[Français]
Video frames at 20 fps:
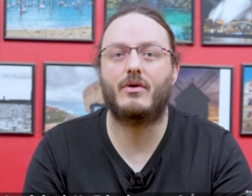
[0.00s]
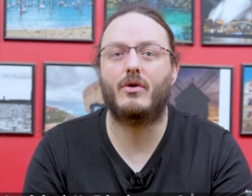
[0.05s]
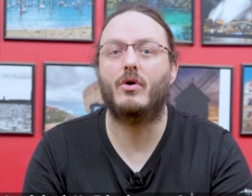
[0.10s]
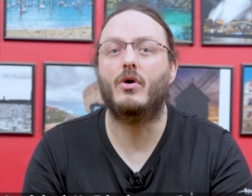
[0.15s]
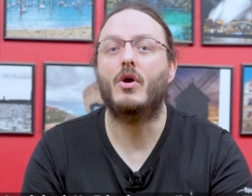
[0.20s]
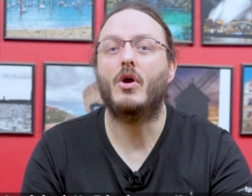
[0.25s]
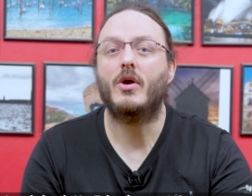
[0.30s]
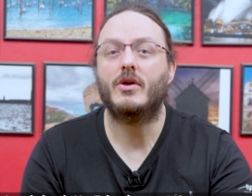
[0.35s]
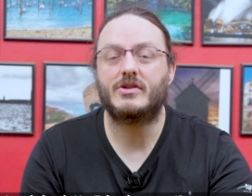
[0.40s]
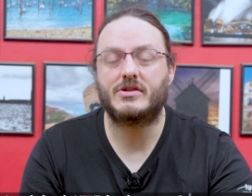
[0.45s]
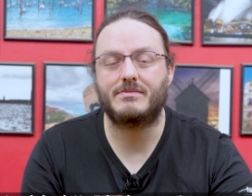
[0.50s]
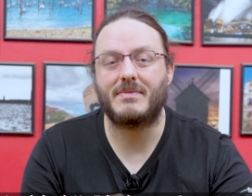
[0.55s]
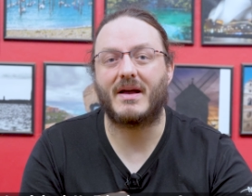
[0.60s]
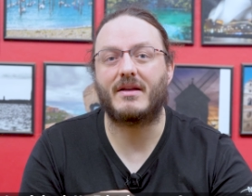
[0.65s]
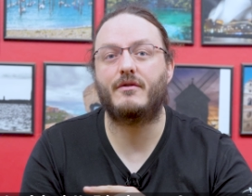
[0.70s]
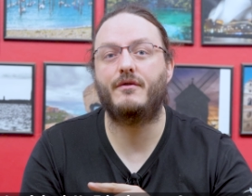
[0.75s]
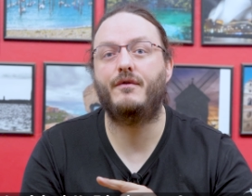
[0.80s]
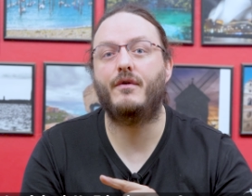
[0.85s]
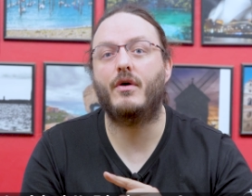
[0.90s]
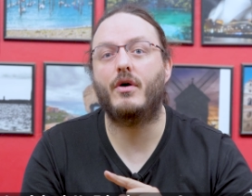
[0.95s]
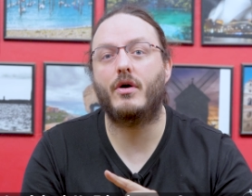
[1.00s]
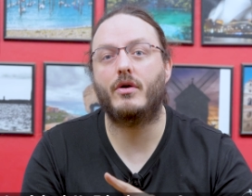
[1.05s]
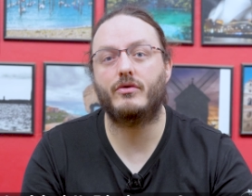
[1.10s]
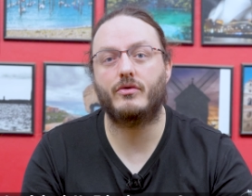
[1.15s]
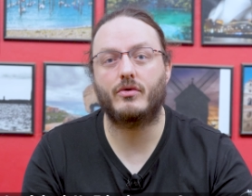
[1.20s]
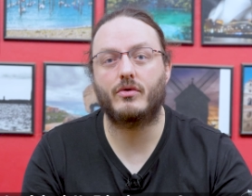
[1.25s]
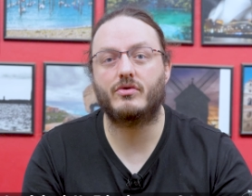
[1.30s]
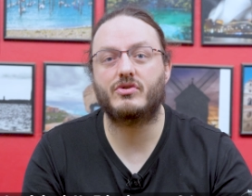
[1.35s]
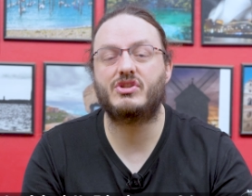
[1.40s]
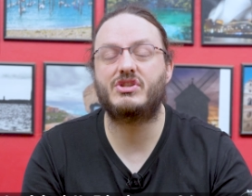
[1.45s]
Euh, smartphone,
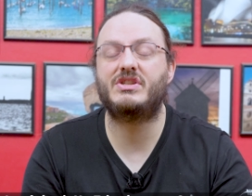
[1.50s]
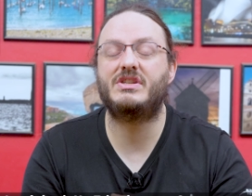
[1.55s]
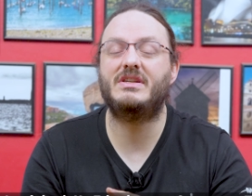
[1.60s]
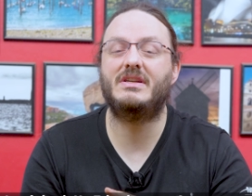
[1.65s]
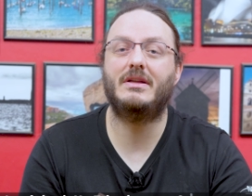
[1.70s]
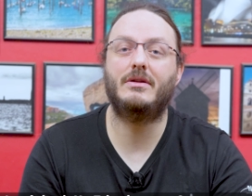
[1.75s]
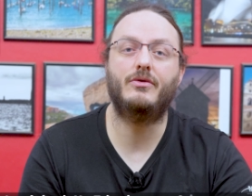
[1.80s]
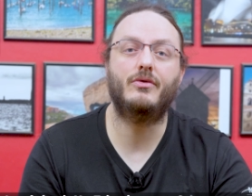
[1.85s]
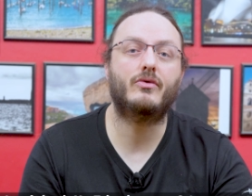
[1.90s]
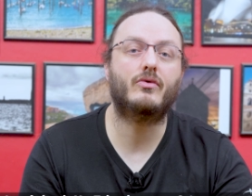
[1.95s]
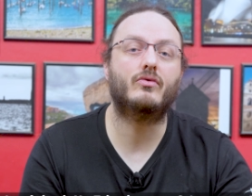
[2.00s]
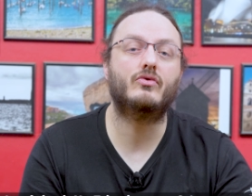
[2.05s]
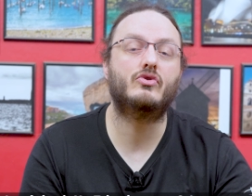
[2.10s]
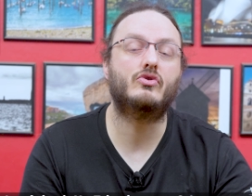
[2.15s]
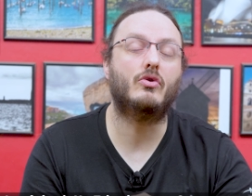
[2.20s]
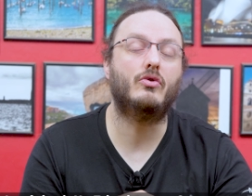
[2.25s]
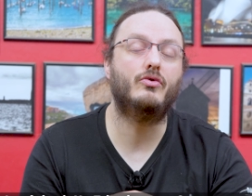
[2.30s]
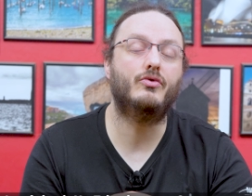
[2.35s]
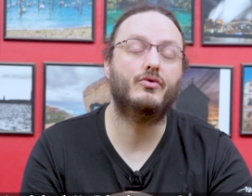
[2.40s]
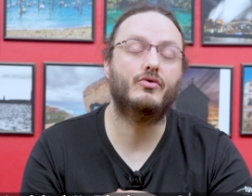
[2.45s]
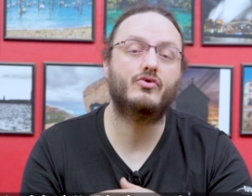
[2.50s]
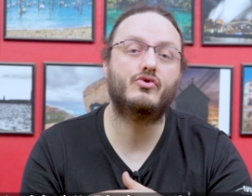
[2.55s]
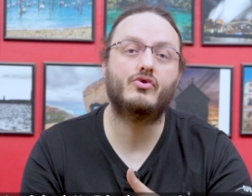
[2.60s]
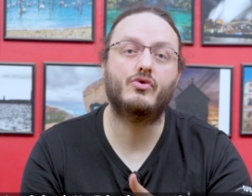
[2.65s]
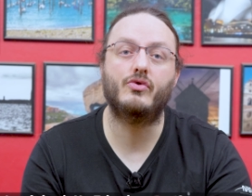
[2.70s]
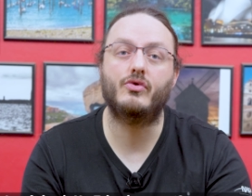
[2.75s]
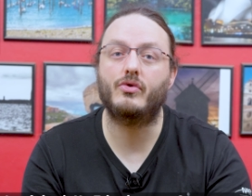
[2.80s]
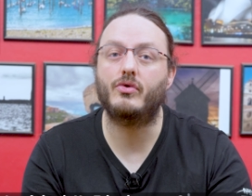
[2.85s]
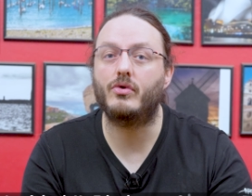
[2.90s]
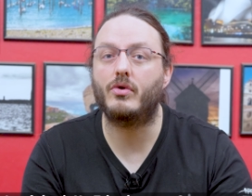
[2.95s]
euh, shield, console de jeu,
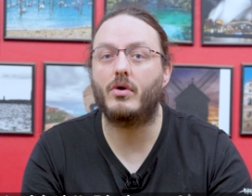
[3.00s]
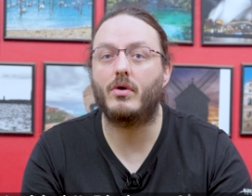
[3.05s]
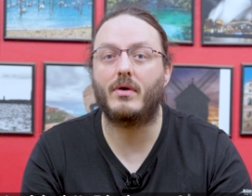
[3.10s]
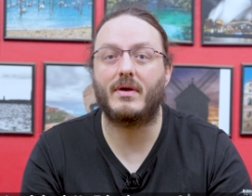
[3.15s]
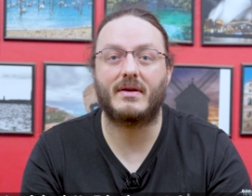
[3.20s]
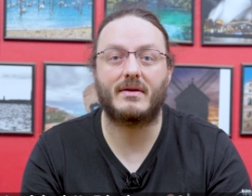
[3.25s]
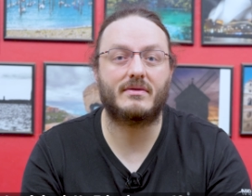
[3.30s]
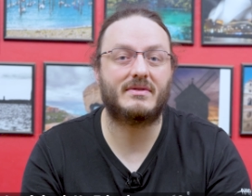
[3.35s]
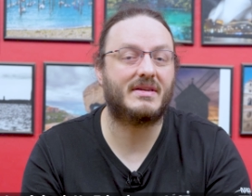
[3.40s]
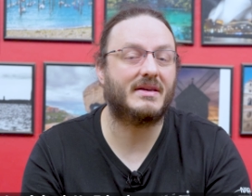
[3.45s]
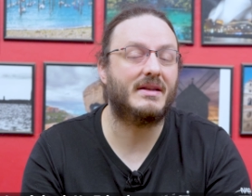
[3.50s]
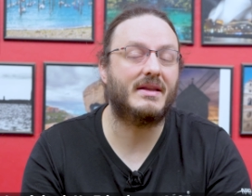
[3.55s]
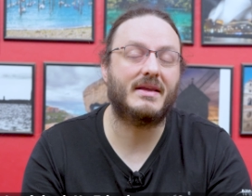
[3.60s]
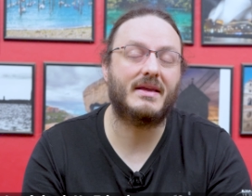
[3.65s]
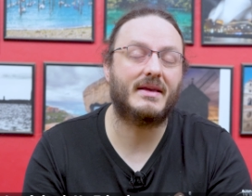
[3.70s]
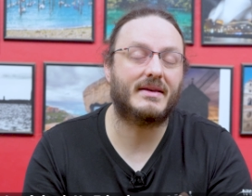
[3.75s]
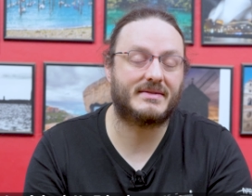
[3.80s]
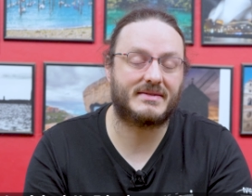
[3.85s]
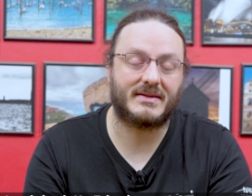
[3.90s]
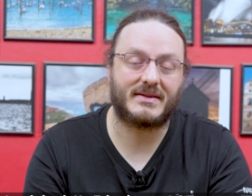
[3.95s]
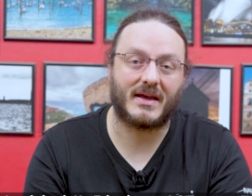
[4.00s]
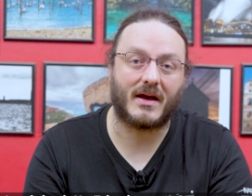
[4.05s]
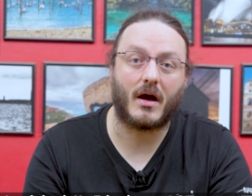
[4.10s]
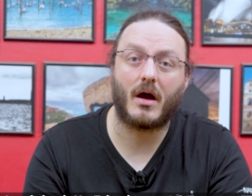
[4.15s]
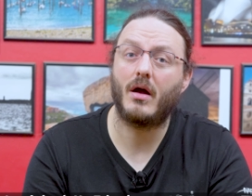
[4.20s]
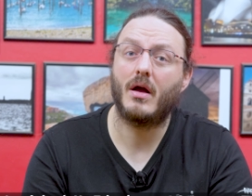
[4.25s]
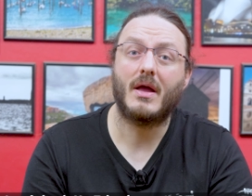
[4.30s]
euh, télé, etc.